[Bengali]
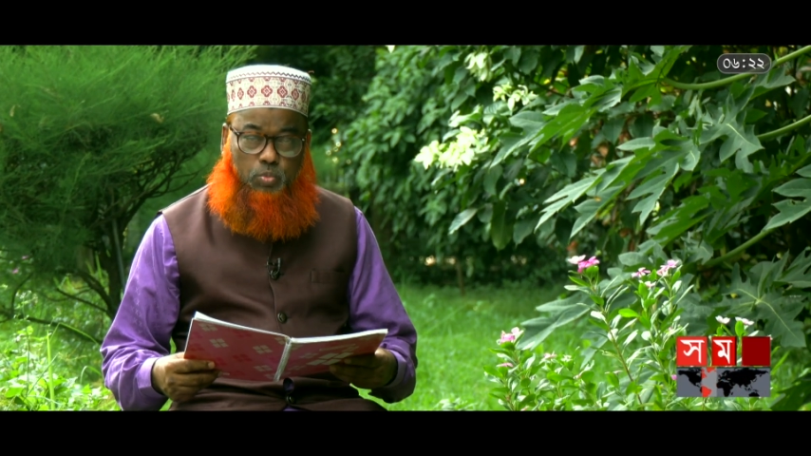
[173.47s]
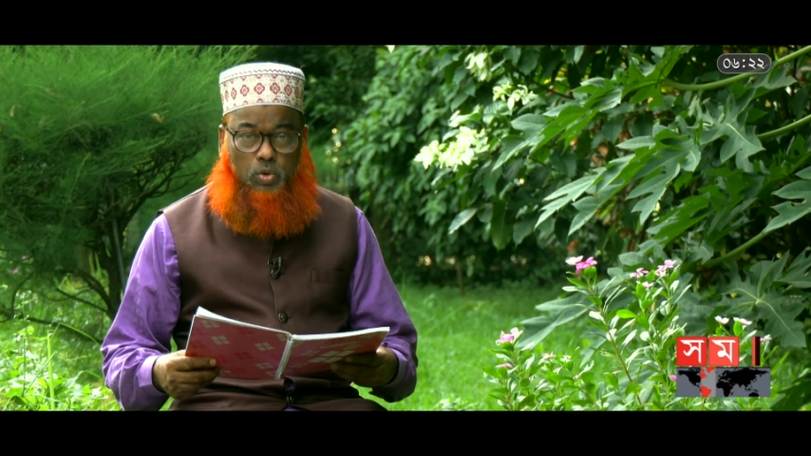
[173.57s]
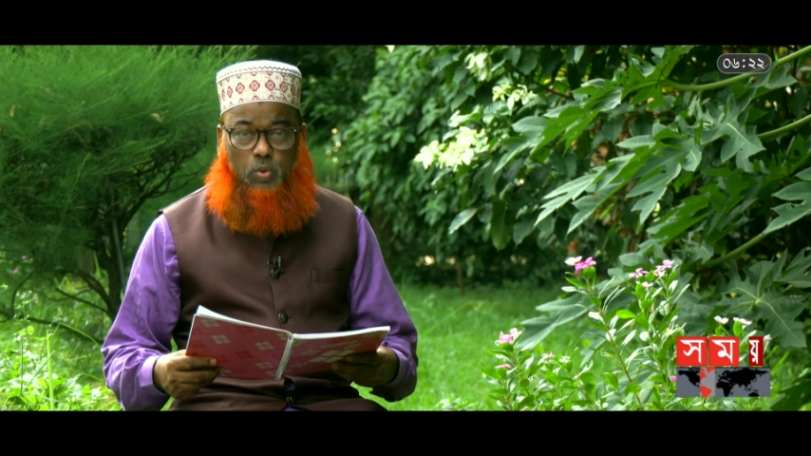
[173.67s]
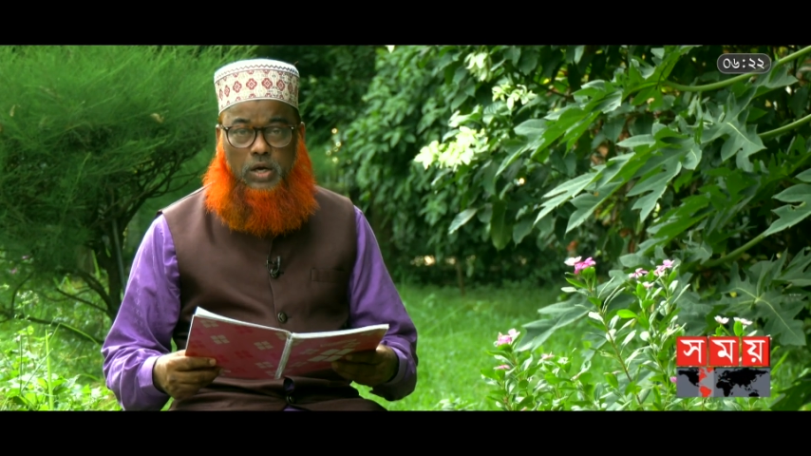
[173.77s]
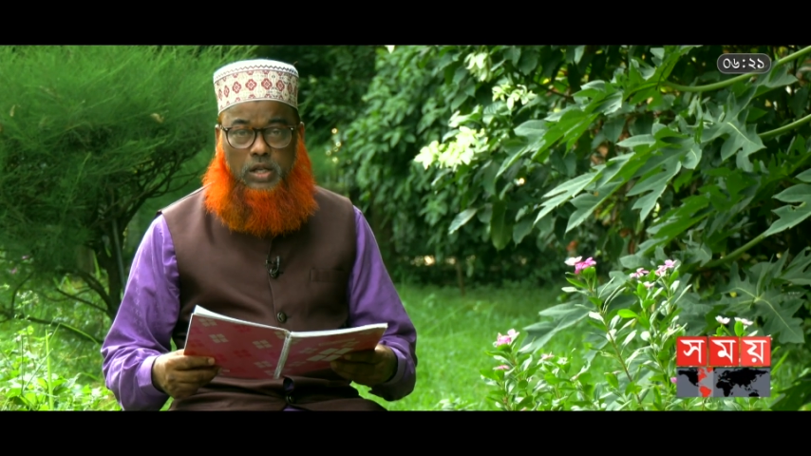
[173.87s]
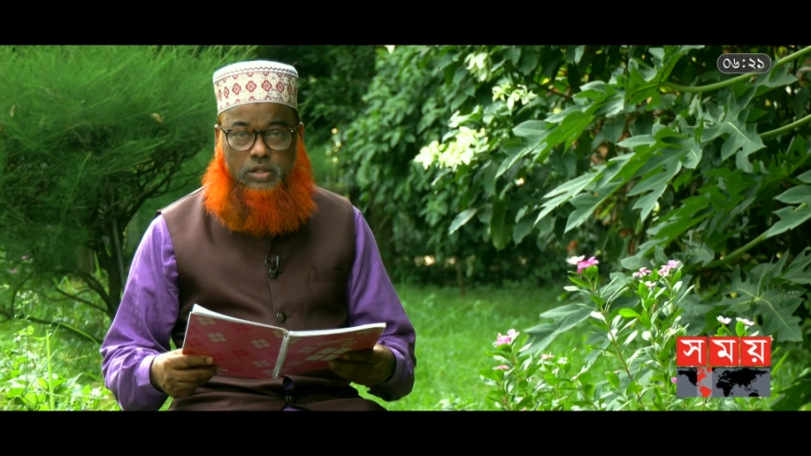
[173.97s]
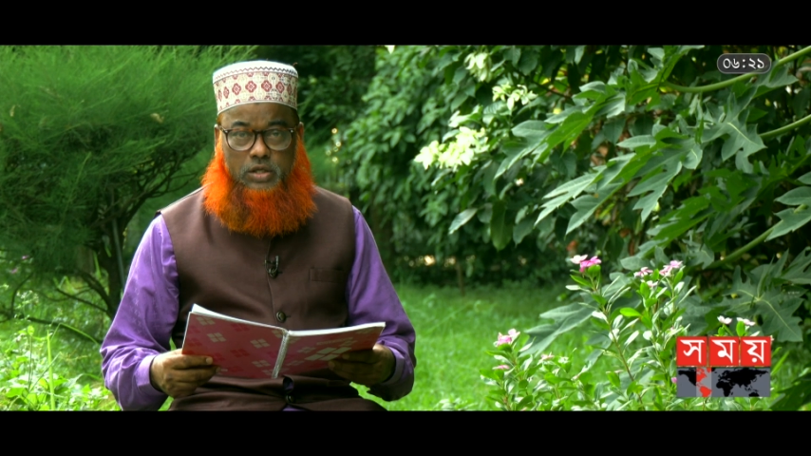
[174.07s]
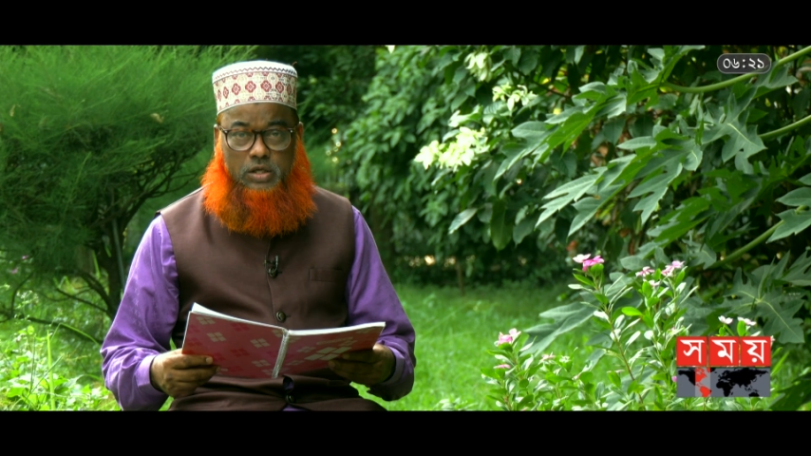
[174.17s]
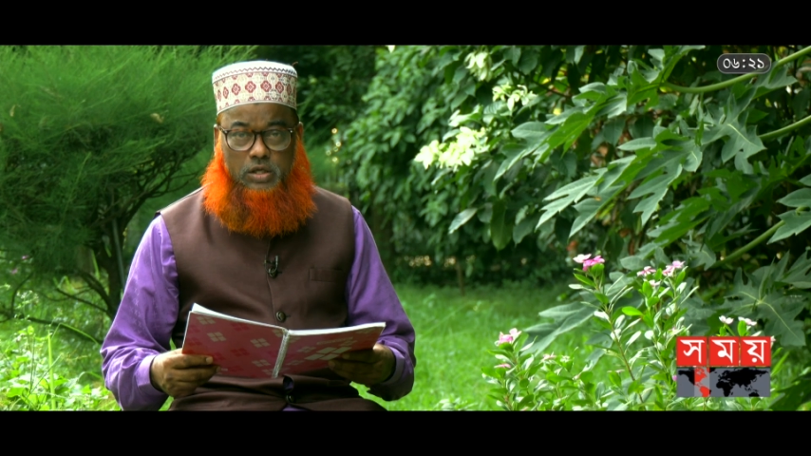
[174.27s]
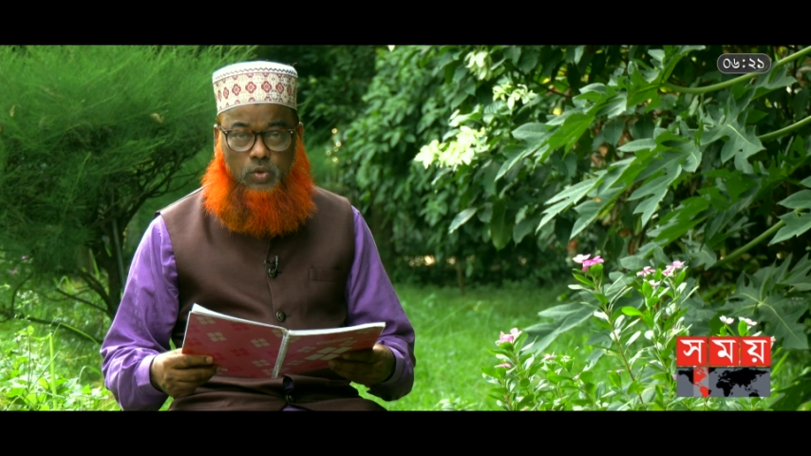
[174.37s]
ওয়া
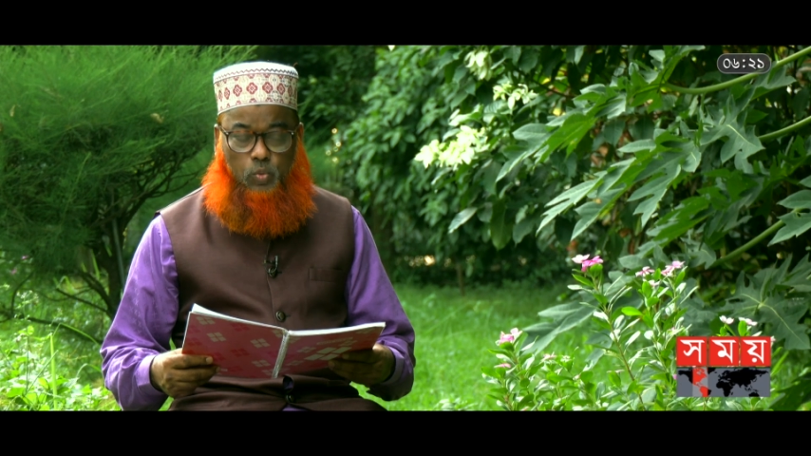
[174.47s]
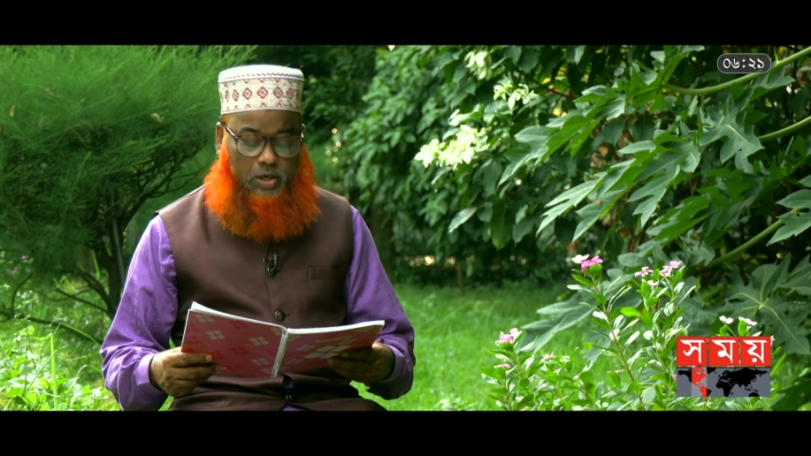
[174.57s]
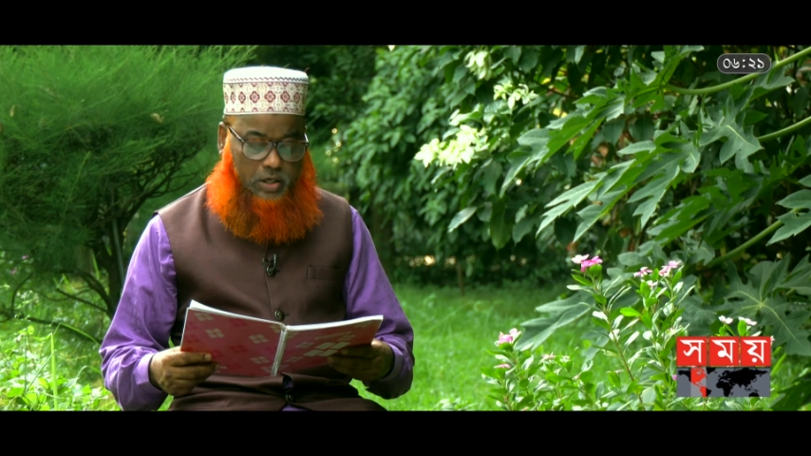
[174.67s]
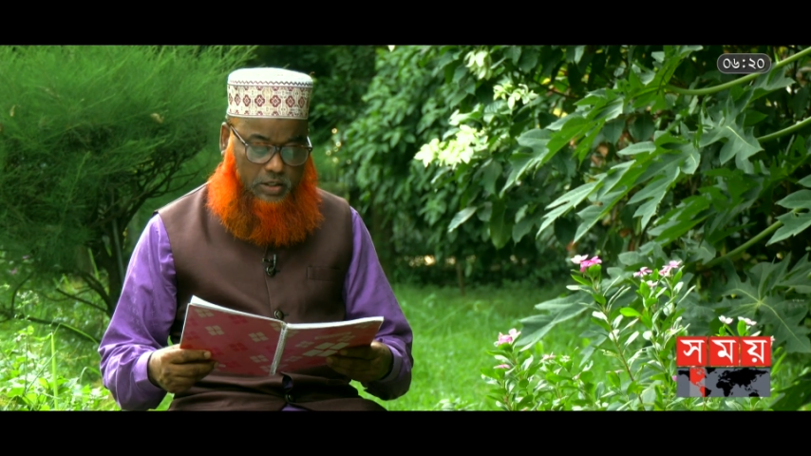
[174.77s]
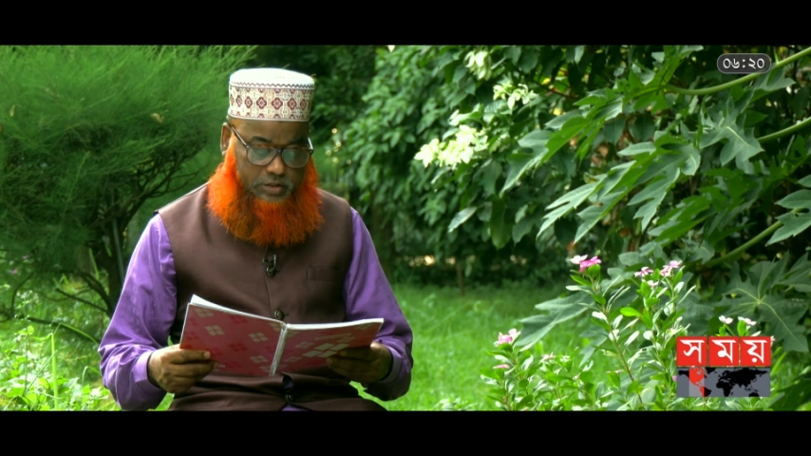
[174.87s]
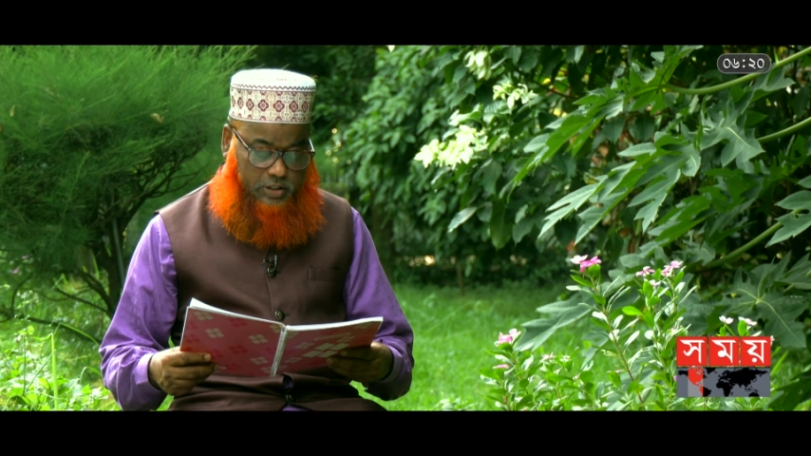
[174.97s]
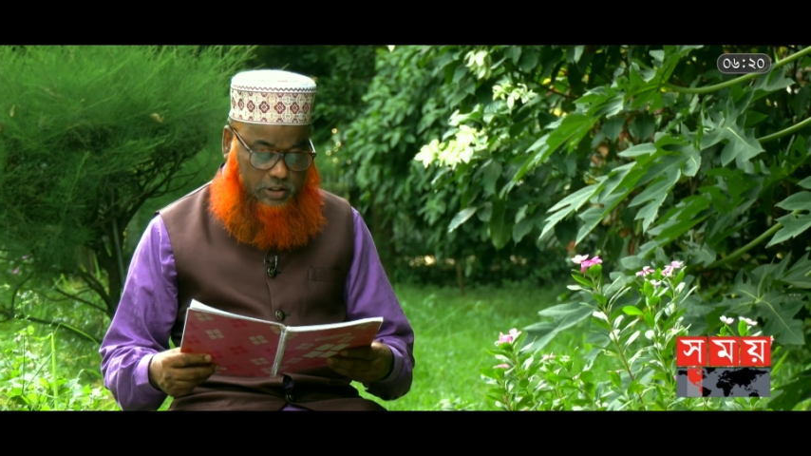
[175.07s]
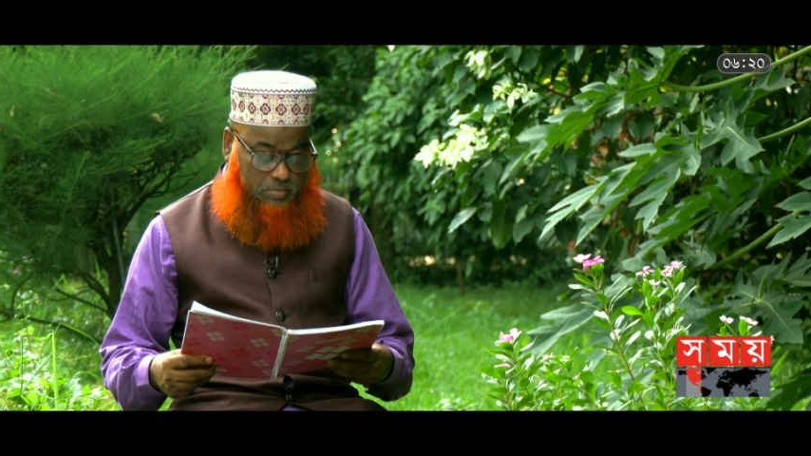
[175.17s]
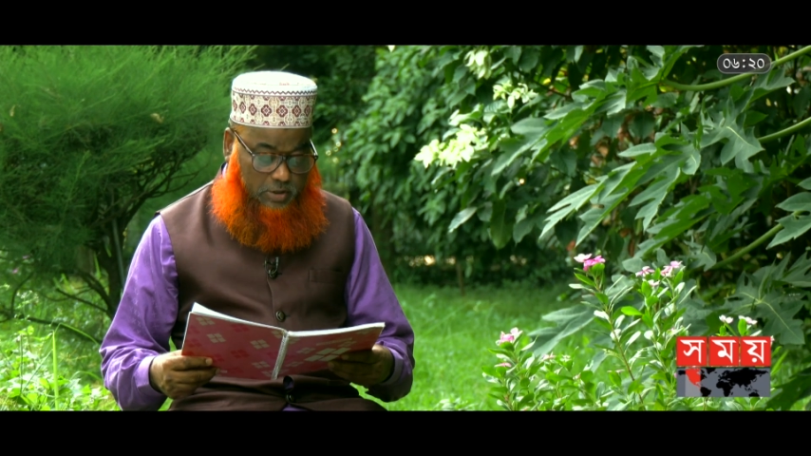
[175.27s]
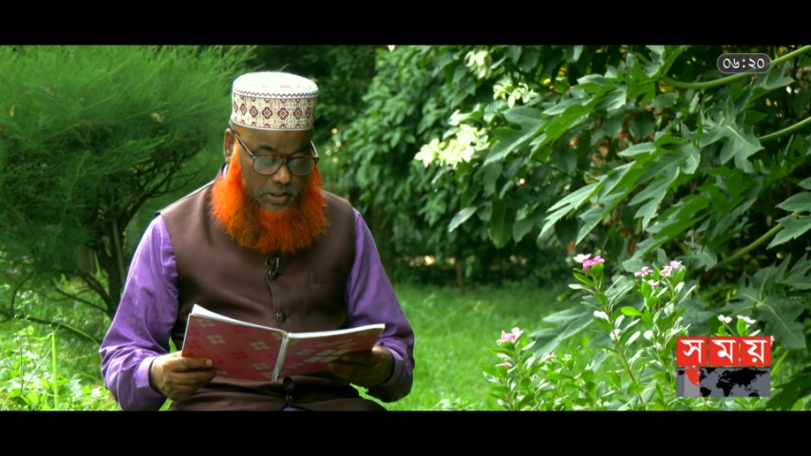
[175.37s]
ওয়ালাদিহি ওয়ান্নাসি
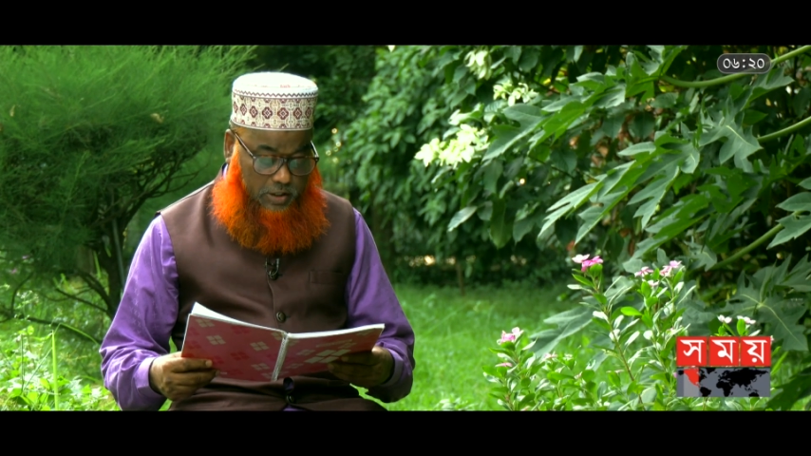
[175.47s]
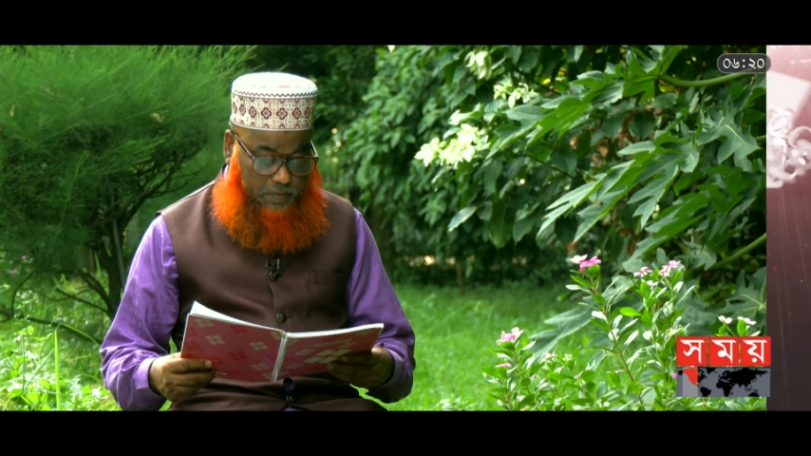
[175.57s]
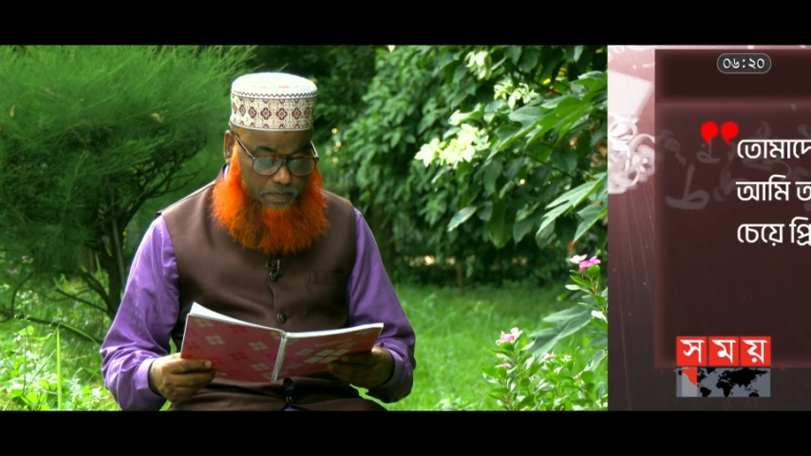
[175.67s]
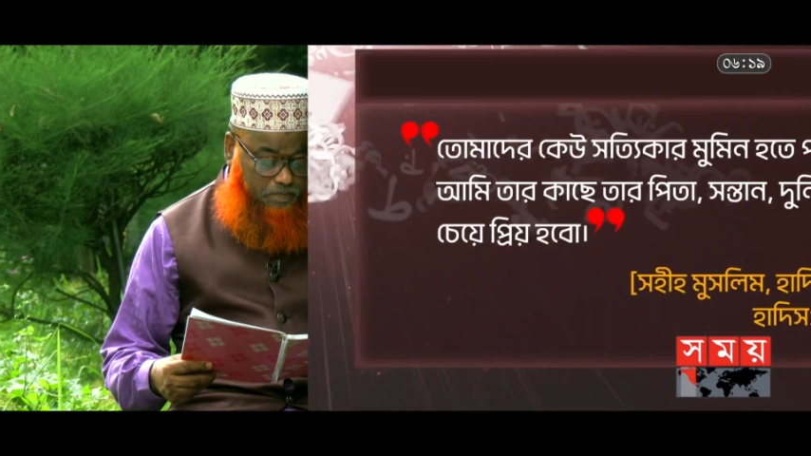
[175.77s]
আজমাইন